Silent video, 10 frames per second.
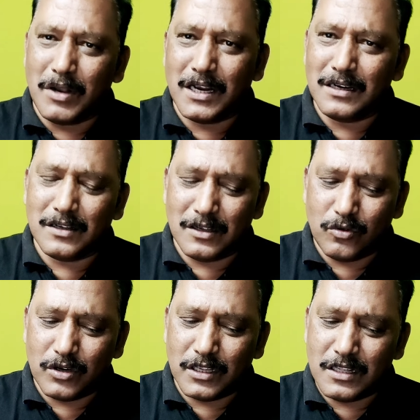மக்களை
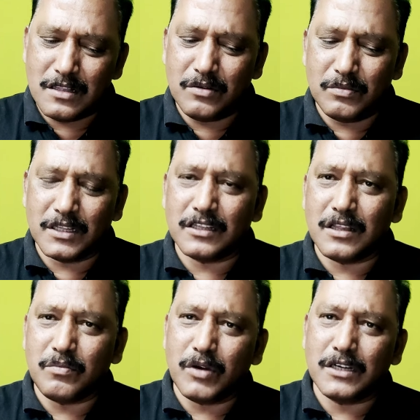ஒரு இந்து
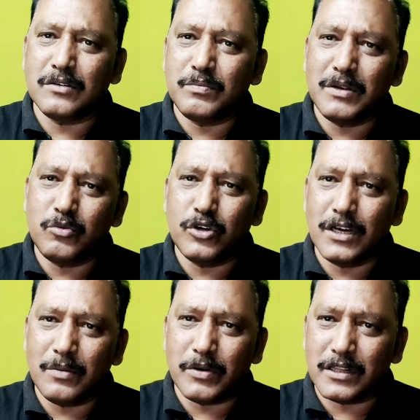மதத்தை மட்டுமே
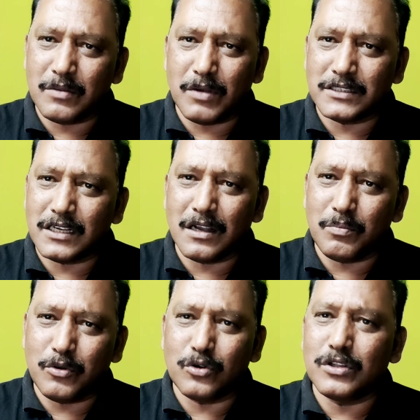முன்னிலைப்படுத்தி பாஜக
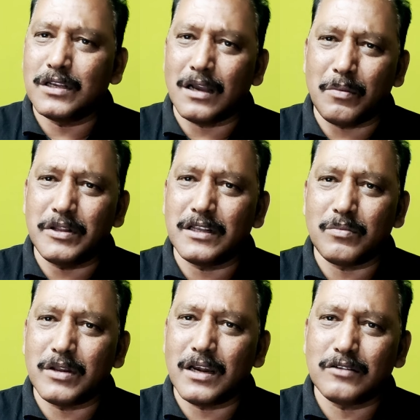போகுது
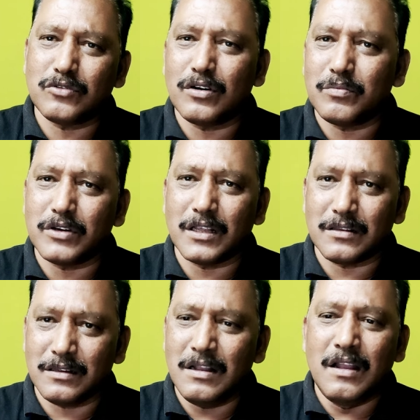அப்படிங்கிற மாதிரிலாம் சொல்ல
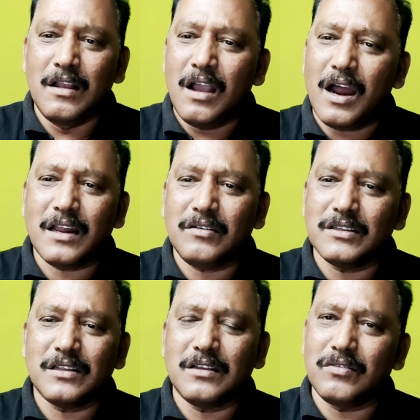முடியாது ஆனால்
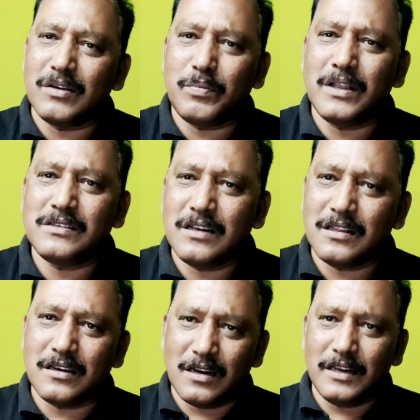வந்து இவர்
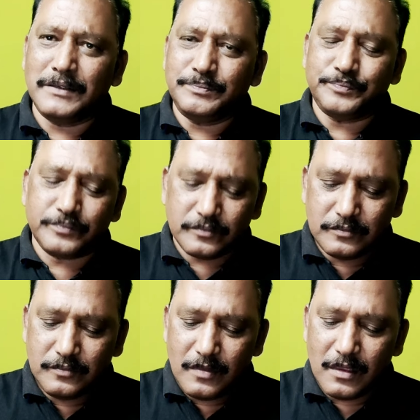பேசுகிறதுனால
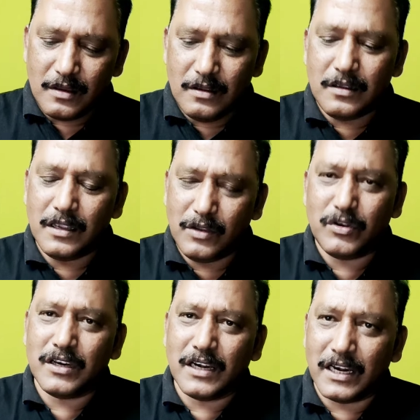
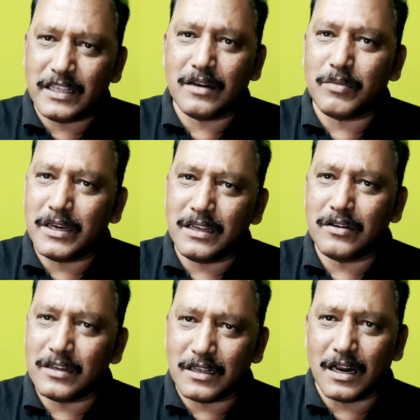இவர் நினைக்கிற மாதிரி
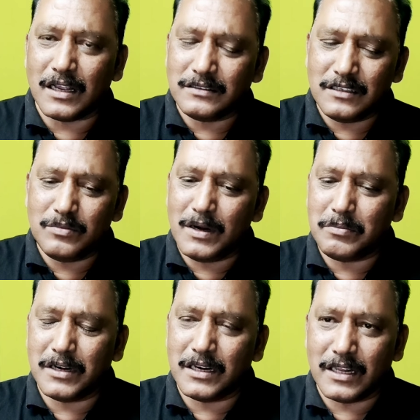இருக்கிறாங்க
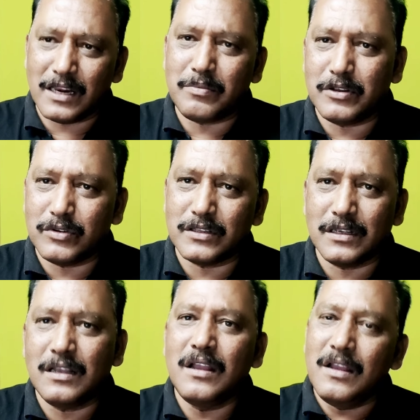சிறுபான்மையினர் நிறைய பேர்
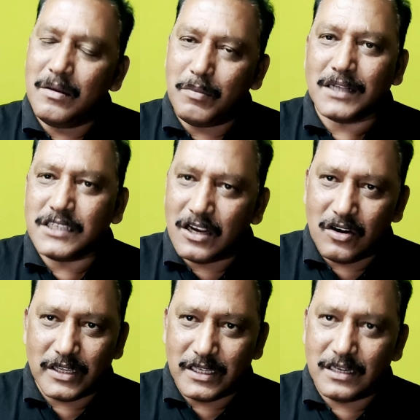வந்து
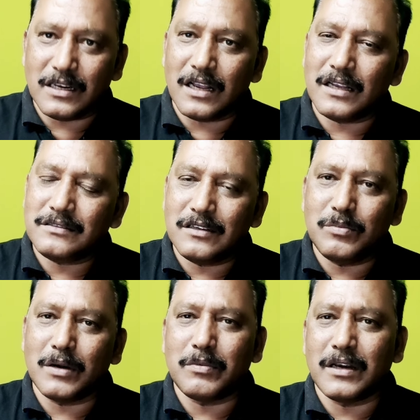பாஜகவில் இருக்கிறாங்க
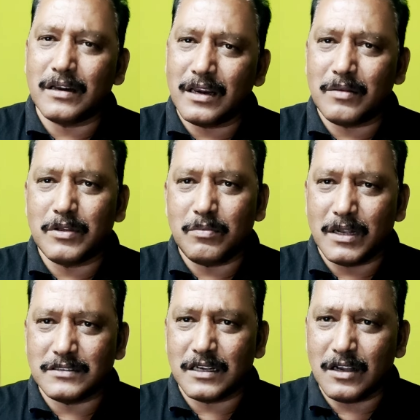சிறுபான்மையினர் நிறைய பேர்
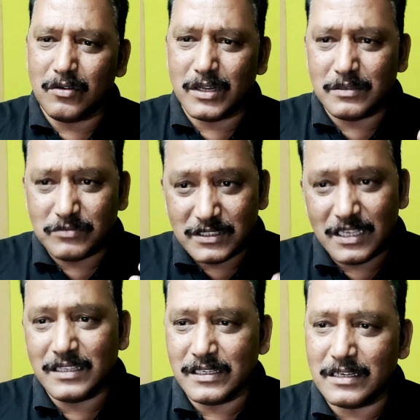பாஜகவிலையும்
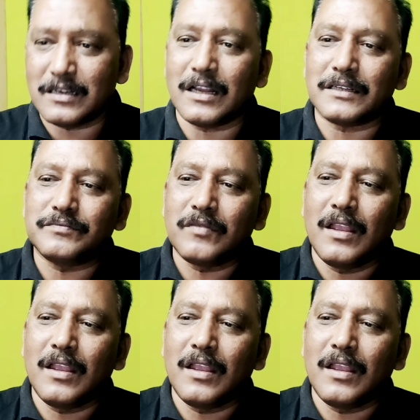சேர்ந்துக்கிட்டு இருக்காங்க